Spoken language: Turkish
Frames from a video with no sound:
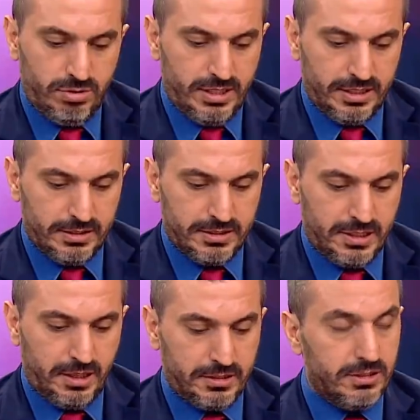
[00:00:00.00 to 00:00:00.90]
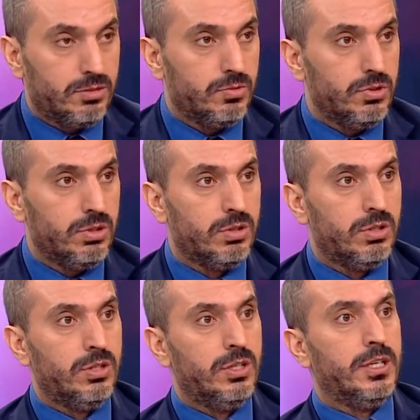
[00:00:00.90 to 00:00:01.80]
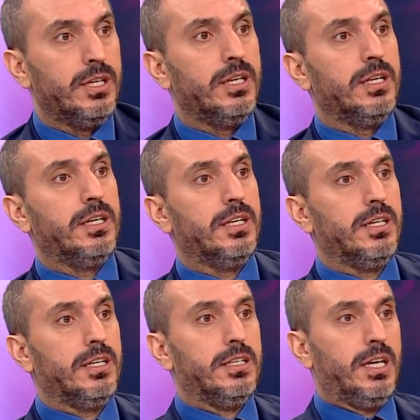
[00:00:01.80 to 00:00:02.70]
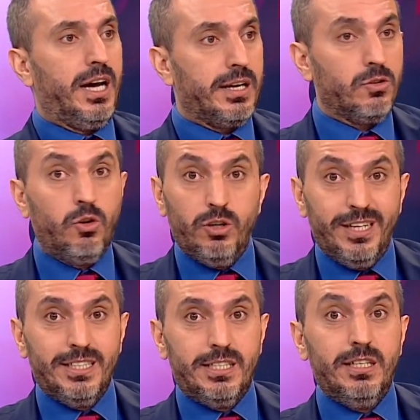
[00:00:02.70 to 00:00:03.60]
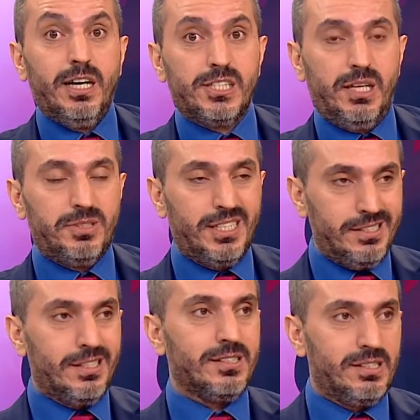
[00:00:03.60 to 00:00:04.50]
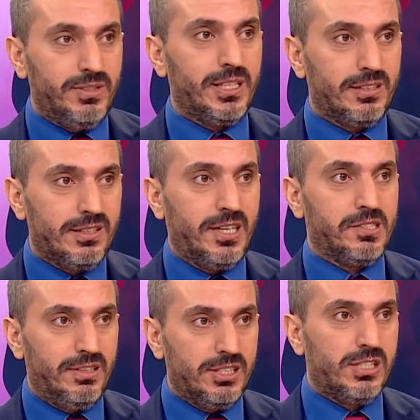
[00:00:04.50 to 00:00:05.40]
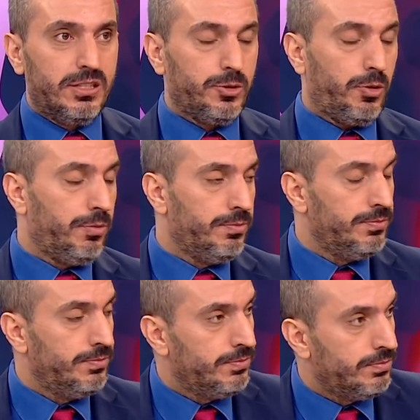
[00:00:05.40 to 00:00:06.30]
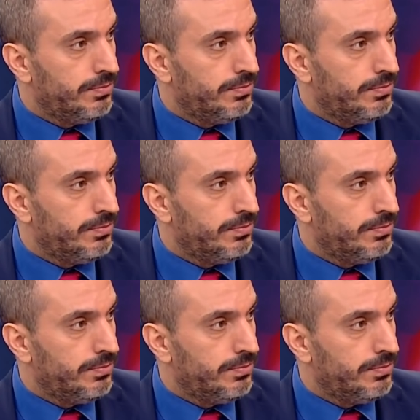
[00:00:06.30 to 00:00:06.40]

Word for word: Türkiye saatidir bu. Şimdi Madem, e, yarın öğlen 2 ile akşam 8 arası Vedat transferi açıklanıyor. Şimdi.